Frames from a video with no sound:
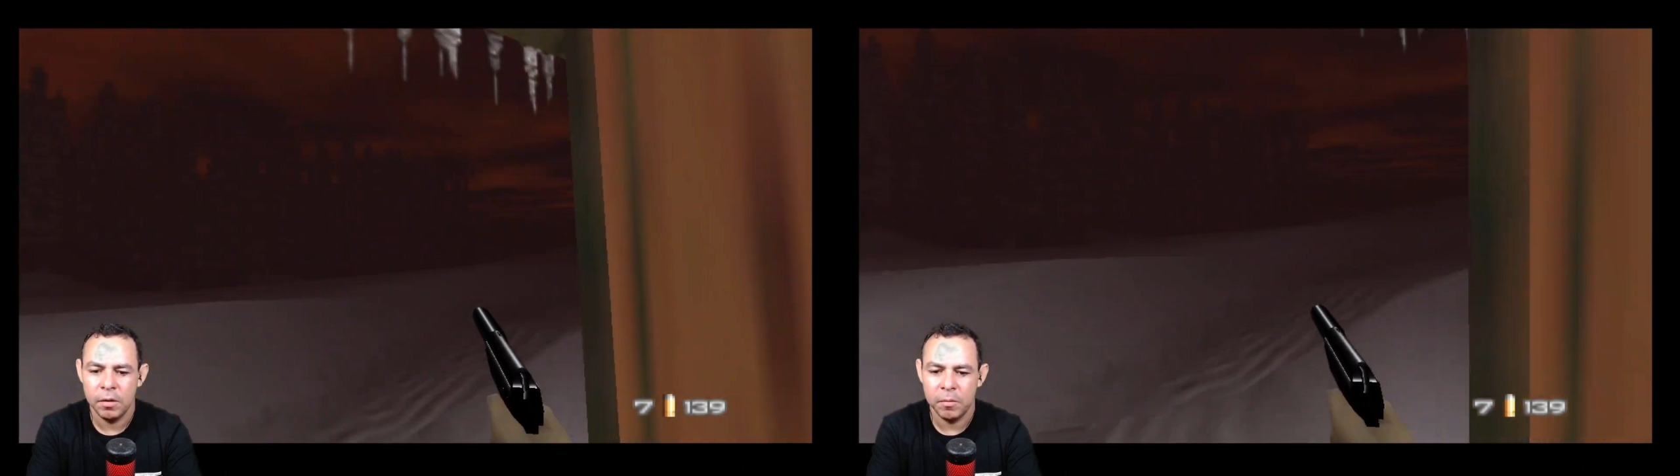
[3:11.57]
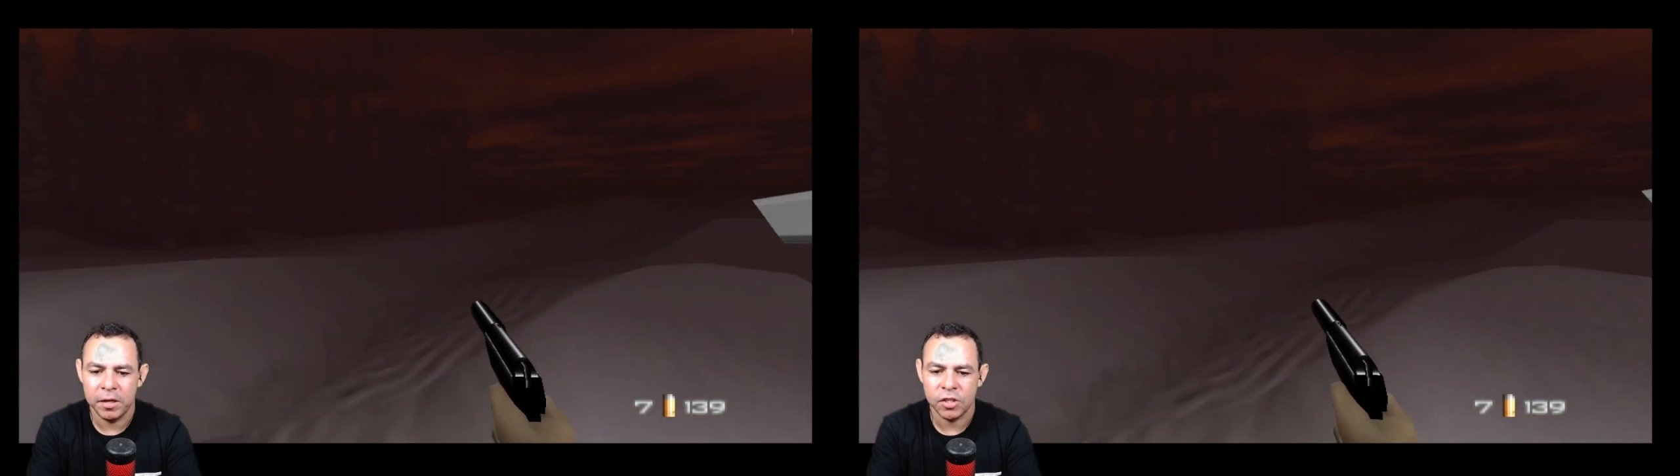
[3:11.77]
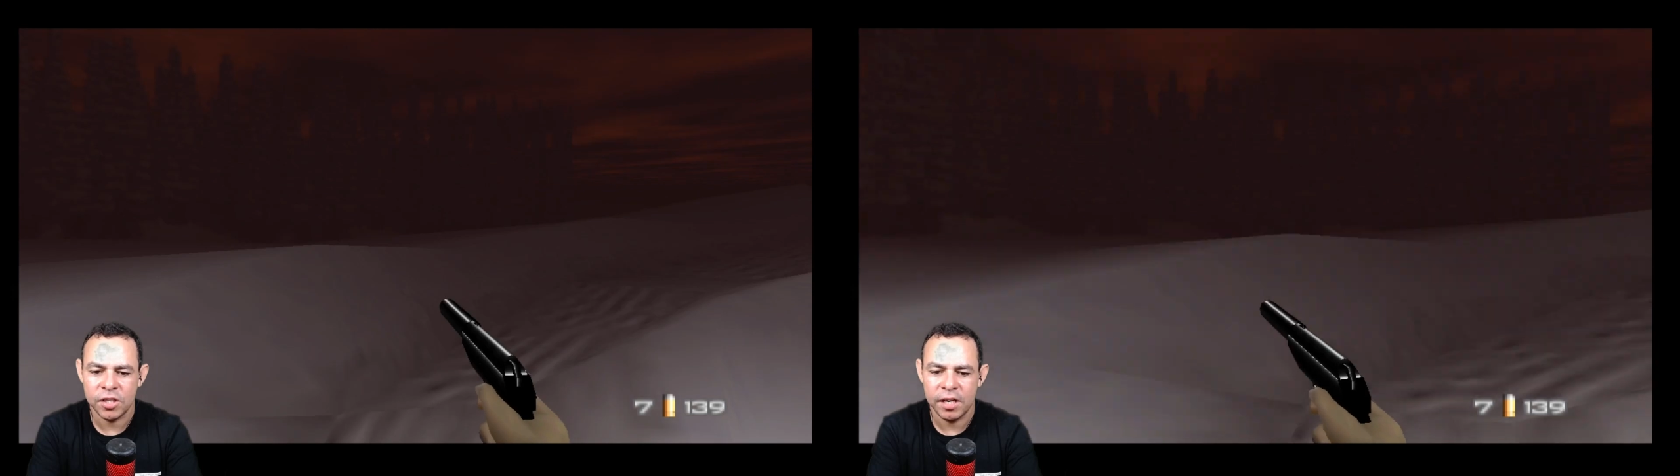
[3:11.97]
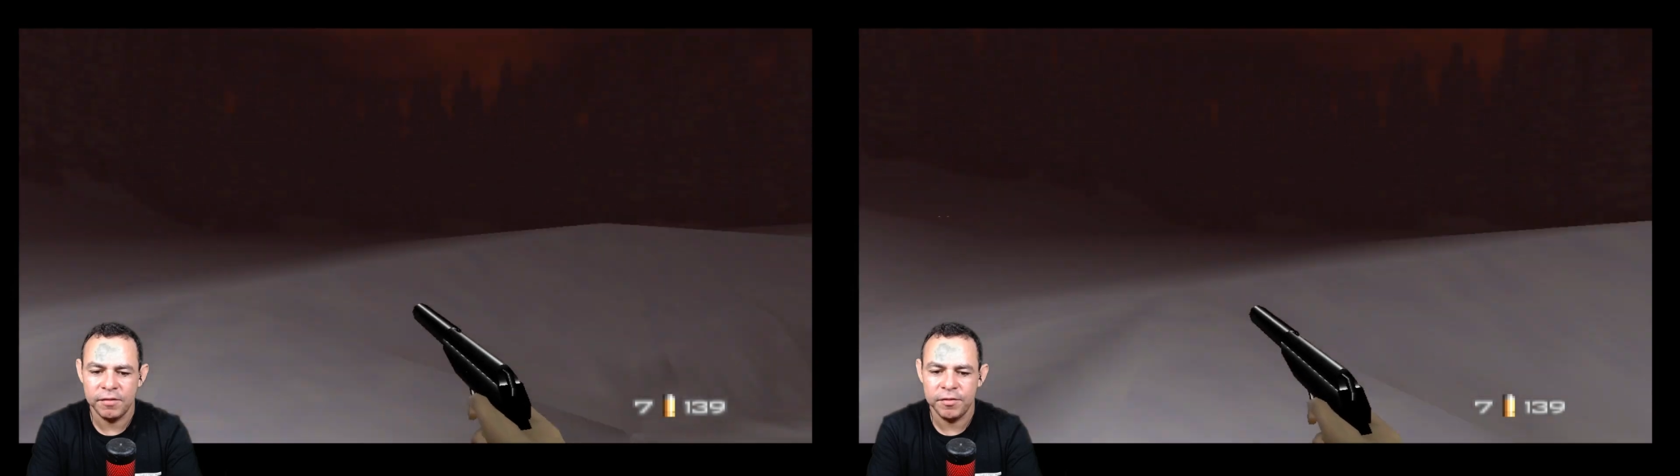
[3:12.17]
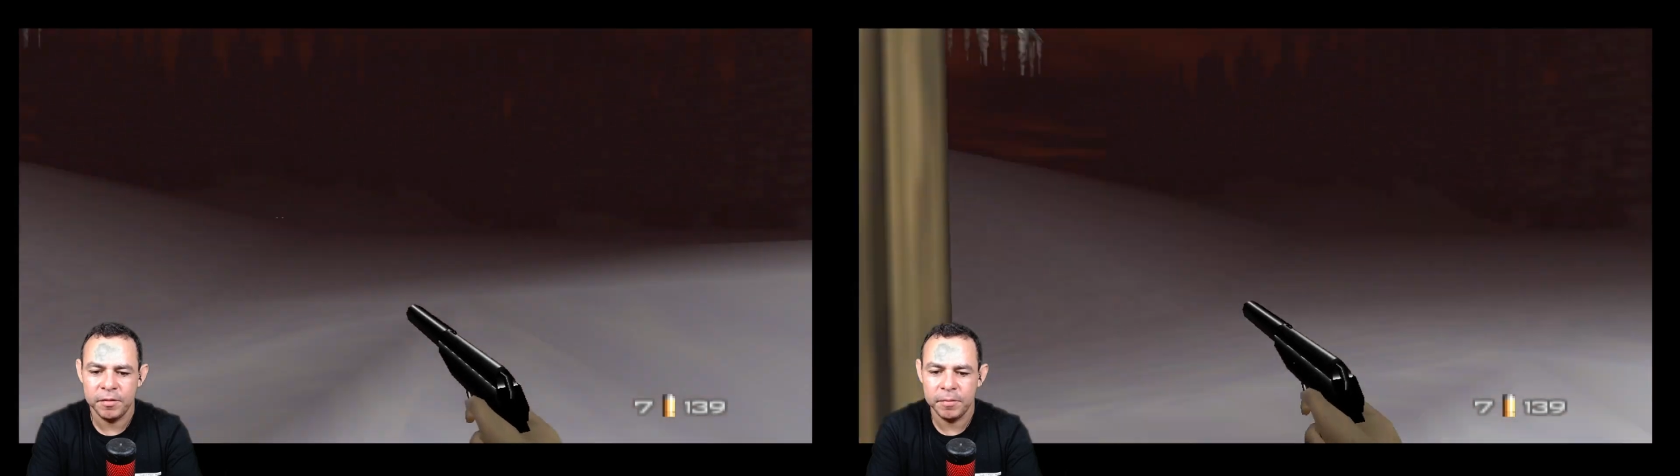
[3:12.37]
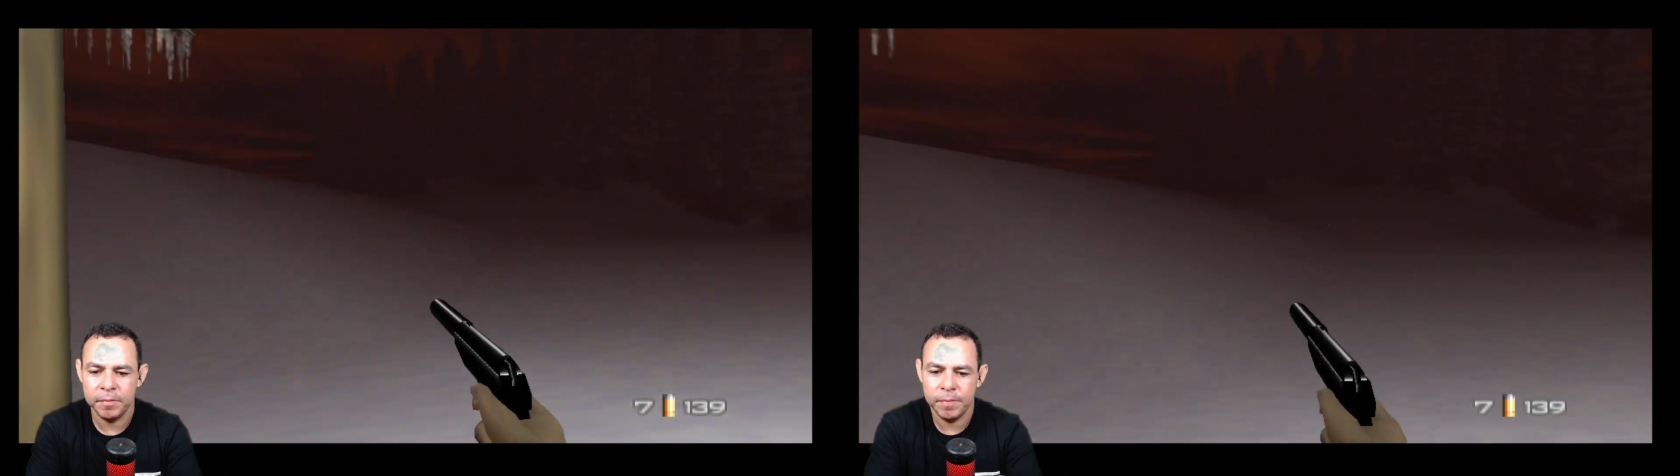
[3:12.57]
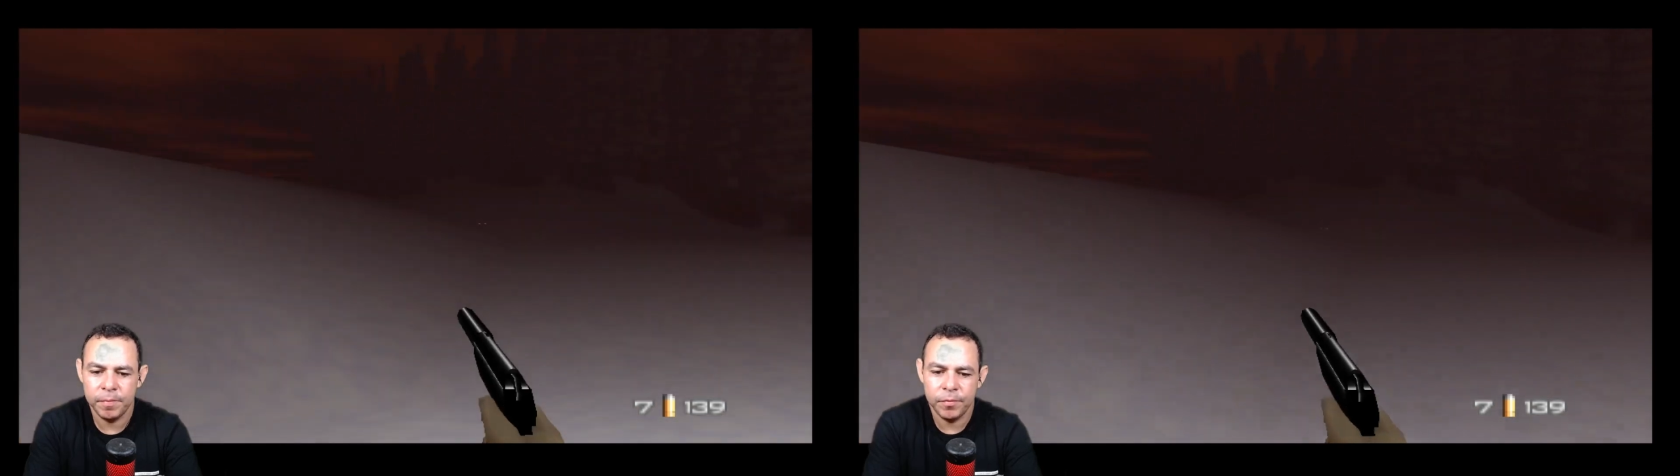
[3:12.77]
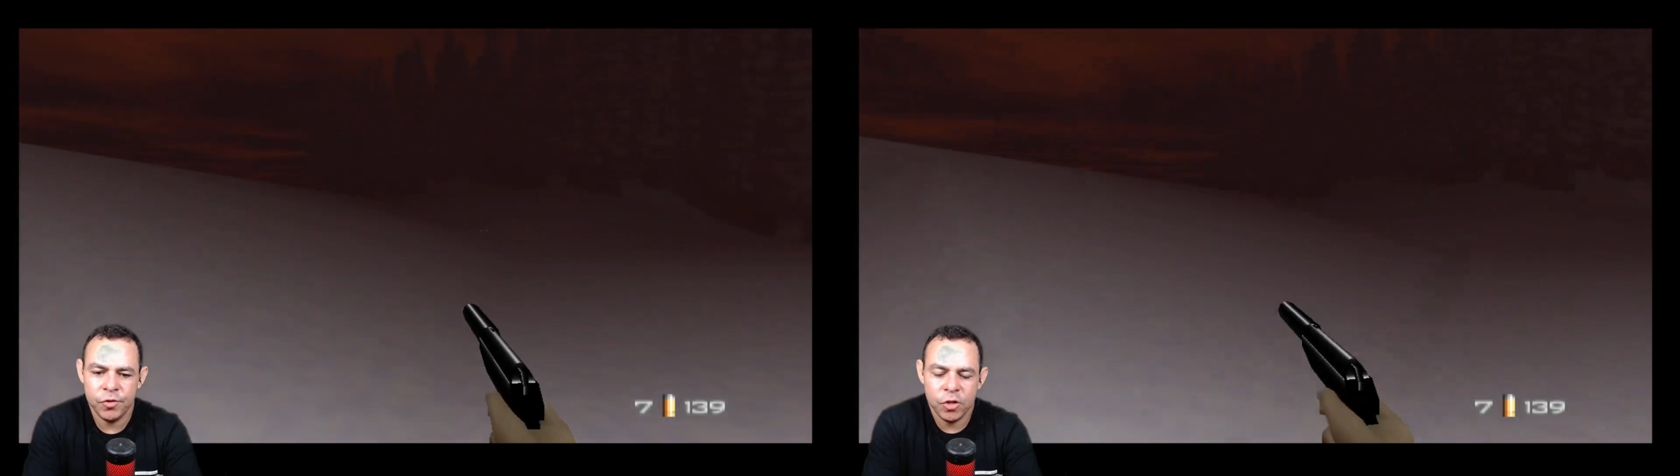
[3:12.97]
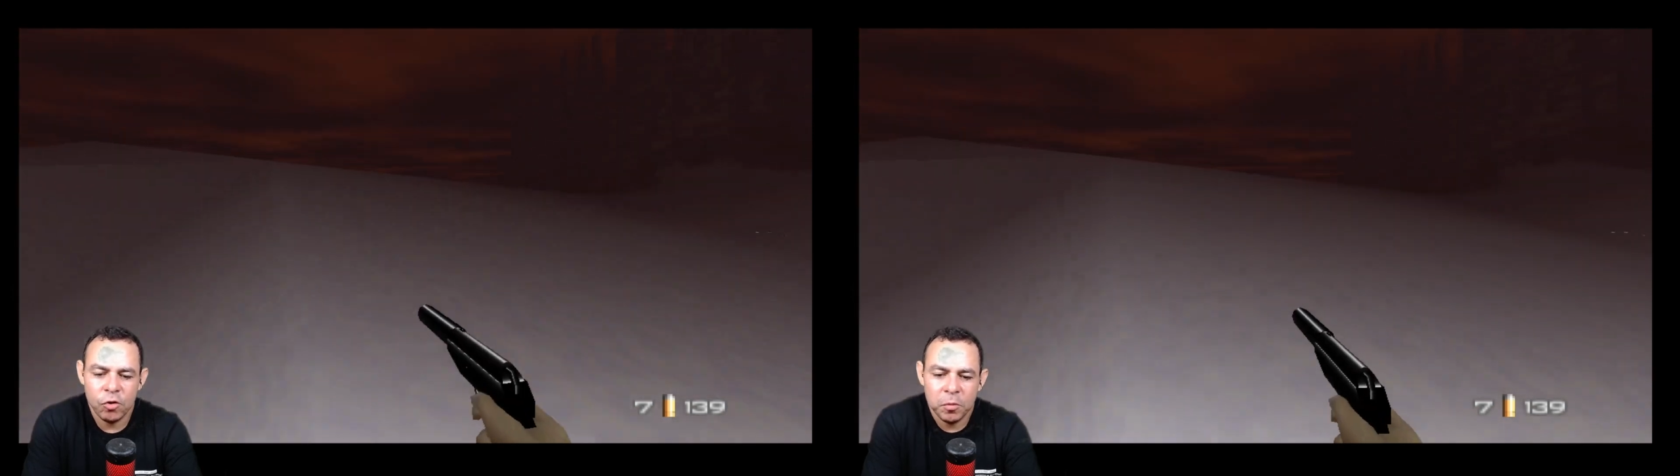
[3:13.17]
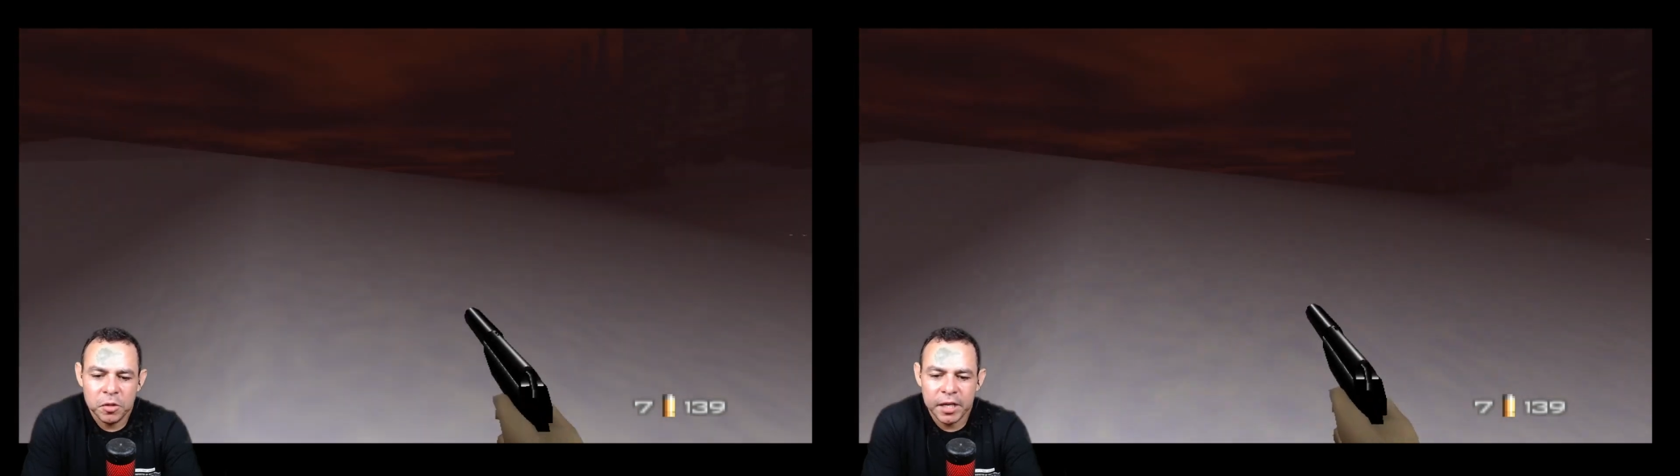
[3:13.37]
Uma chave de
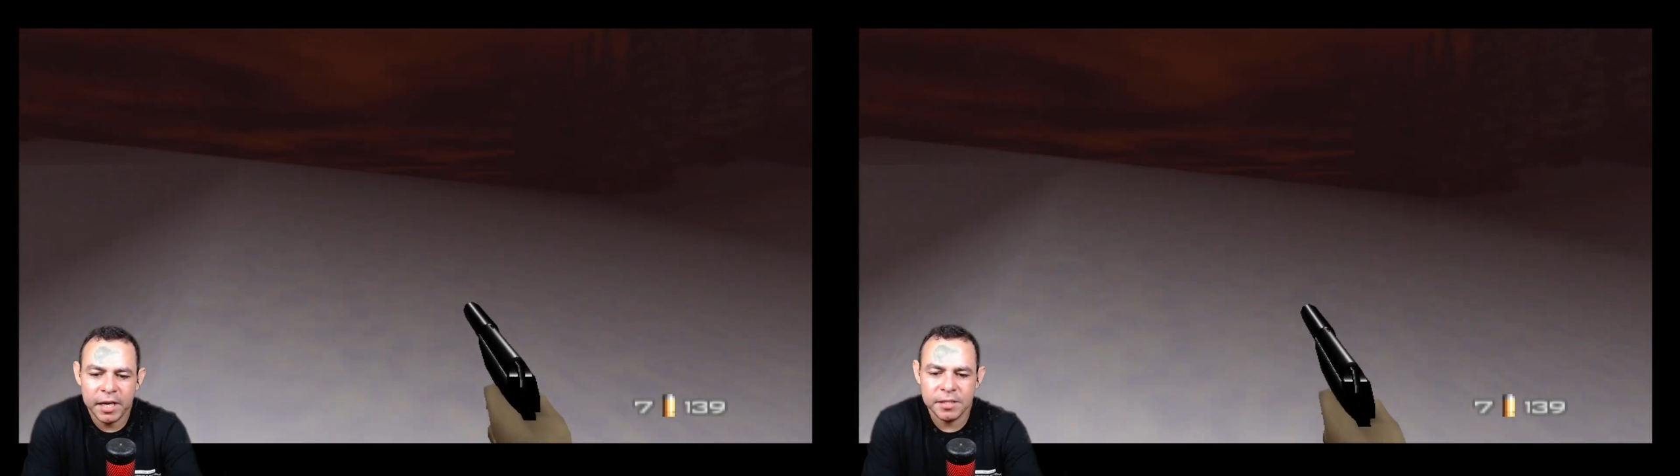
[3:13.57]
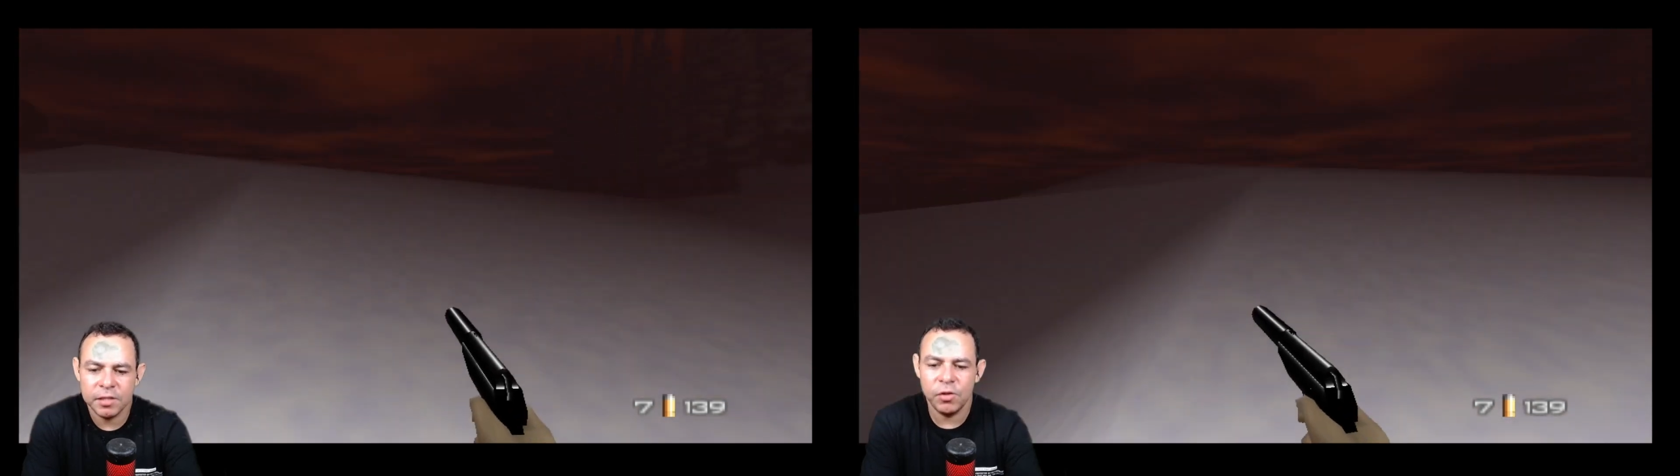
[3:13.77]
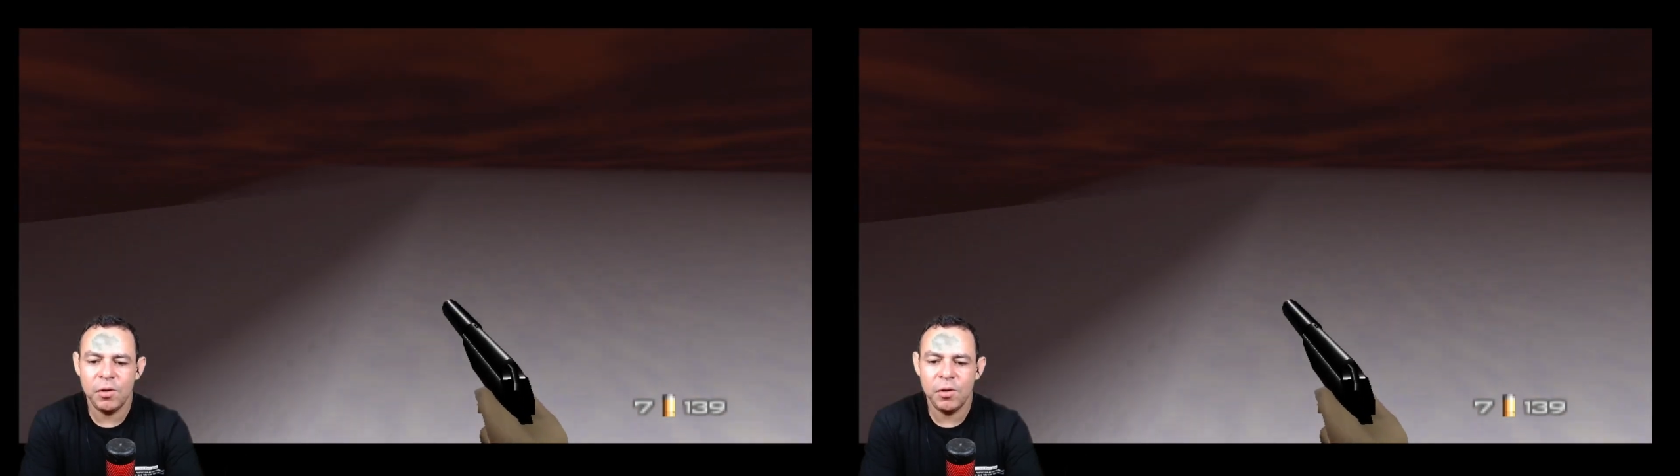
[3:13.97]
comunicação.